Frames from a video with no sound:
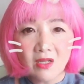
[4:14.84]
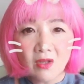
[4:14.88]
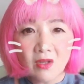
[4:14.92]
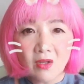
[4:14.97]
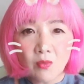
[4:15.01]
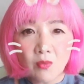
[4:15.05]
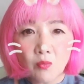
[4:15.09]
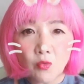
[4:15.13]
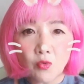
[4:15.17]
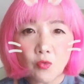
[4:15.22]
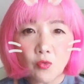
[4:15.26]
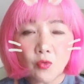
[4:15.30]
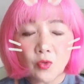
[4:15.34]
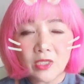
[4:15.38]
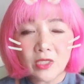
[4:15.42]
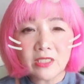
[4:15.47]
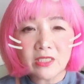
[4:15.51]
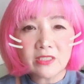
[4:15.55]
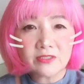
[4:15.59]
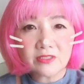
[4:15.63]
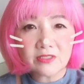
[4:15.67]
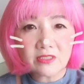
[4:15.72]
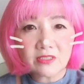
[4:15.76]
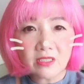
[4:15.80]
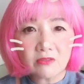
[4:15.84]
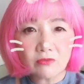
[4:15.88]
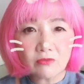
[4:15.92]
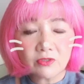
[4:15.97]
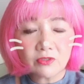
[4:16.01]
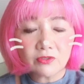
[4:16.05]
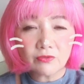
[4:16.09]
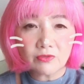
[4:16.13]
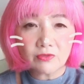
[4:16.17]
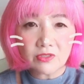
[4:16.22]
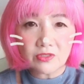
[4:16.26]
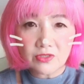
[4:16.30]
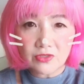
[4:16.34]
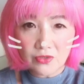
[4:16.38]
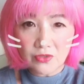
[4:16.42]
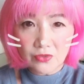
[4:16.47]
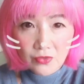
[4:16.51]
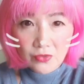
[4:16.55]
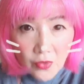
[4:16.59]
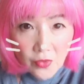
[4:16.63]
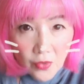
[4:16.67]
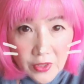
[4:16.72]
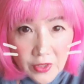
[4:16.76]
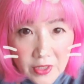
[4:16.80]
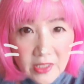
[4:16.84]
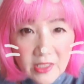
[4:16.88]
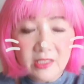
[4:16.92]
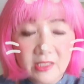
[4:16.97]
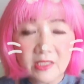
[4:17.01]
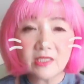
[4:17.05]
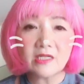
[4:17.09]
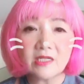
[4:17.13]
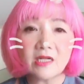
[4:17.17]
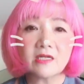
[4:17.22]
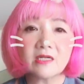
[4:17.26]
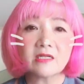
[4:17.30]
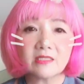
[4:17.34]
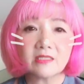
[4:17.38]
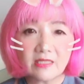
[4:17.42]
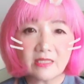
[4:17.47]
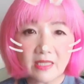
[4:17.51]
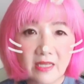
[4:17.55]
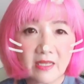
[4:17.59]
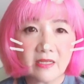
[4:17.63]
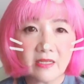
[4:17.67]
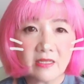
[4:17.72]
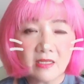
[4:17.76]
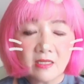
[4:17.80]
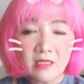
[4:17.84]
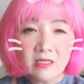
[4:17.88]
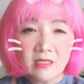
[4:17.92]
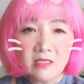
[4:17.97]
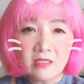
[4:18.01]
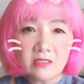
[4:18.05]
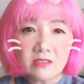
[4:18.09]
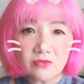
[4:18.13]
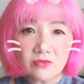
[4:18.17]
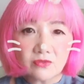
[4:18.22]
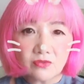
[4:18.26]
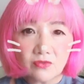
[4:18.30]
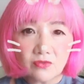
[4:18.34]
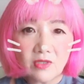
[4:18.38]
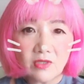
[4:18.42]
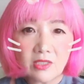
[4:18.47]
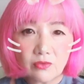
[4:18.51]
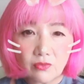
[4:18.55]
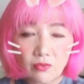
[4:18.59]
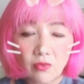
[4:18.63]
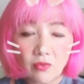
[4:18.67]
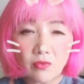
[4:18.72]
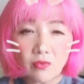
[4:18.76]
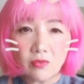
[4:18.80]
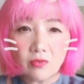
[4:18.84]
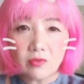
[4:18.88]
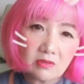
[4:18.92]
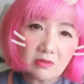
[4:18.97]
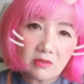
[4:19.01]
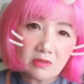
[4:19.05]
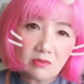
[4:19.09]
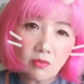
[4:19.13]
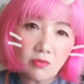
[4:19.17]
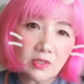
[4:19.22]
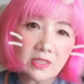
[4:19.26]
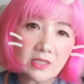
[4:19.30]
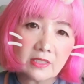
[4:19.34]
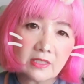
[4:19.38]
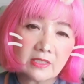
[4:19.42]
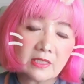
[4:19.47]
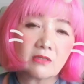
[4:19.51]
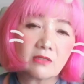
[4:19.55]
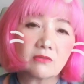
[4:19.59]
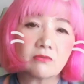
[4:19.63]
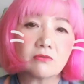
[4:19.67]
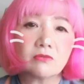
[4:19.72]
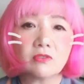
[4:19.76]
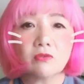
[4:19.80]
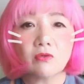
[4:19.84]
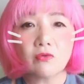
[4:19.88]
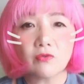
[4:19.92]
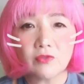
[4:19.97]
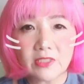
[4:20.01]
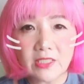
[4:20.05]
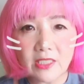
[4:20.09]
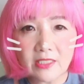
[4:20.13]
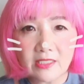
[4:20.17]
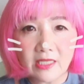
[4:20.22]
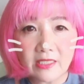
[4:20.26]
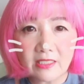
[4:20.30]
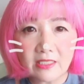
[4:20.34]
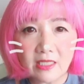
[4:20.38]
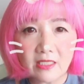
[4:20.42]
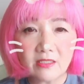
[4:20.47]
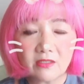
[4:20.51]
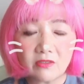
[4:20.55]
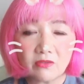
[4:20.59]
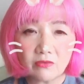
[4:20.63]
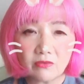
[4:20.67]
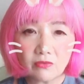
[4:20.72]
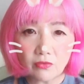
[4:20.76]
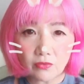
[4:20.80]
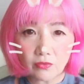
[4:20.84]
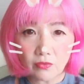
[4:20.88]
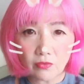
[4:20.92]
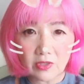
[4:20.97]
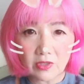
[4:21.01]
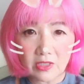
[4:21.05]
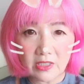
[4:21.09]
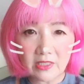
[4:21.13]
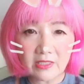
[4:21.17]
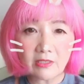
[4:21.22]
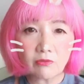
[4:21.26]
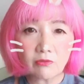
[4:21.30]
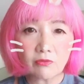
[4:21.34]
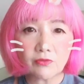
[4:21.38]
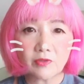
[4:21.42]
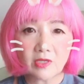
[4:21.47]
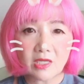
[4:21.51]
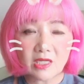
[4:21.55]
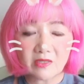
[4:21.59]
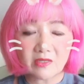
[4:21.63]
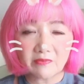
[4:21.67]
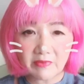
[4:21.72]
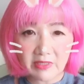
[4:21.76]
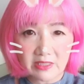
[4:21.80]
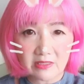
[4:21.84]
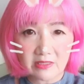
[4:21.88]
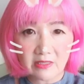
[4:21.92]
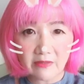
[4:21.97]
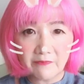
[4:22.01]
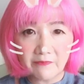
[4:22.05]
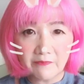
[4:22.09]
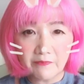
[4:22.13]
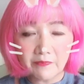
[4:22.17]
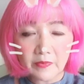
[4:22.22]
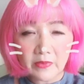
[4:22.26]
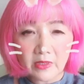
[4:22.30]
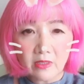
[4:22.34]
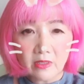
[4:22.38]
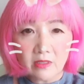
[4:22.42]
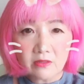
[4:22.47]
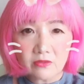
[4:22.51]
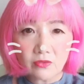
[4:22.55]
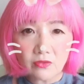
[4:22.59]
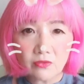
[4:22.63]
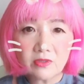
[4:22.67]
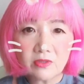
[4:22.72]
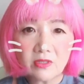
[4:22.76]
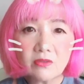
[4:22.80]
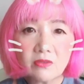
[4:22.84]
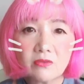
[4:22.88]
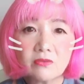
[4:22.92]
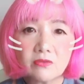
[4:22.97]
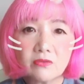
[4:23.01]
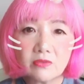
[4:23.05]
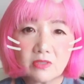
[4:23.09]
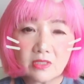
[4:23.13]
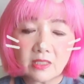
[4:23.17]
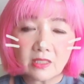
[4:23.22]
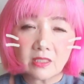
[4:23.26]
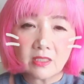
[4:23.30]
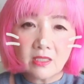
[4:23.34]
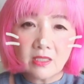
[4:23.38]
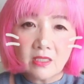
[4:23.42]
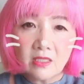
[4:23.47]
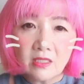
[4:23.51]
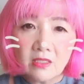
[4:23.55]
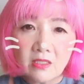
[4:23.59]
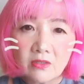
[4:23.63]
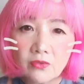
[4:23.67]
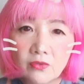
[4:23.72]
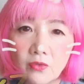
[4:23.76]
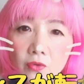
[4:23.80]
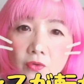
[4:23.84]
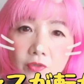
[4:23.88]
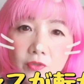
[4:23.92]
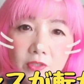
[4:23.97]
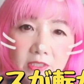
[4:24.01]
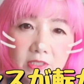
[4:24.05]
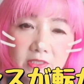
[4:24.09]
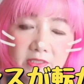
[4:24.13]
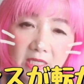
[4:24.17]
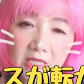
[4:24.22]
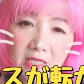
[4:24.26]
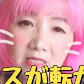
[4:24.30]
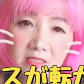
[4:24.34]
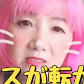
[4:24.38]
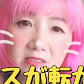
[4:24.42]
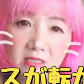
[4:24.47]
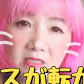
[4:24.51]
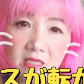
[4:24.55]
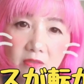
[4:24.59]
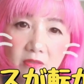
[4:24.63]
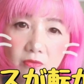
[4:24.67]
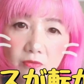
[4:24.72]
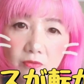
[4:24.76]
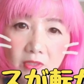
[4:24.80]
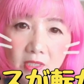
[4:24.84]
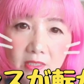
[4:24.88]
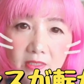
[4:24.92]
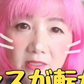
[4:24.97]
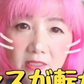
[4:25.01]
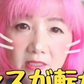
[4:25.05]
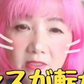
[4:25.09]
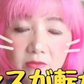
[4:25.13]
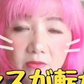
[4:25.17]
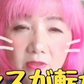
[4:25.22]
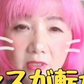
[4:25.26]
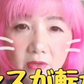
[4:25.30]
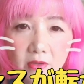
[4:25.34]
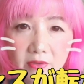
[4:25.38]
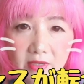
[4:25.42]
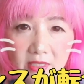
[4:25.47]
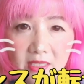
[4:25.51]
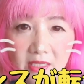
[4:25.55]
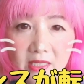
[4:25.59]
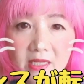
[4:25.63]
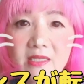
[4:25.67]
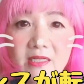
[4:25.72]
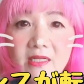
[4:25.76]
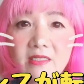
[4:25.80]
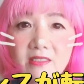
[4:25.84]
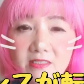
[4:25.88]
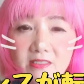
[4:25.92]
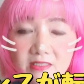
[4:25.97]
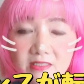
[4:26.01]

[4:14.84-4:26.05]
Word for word: もう演出家の人にすごい気に入られてその後大きな役をいただいたっていうことを聞いたことがあります。そんな風にどこにチャンスが転がっているかわからないんです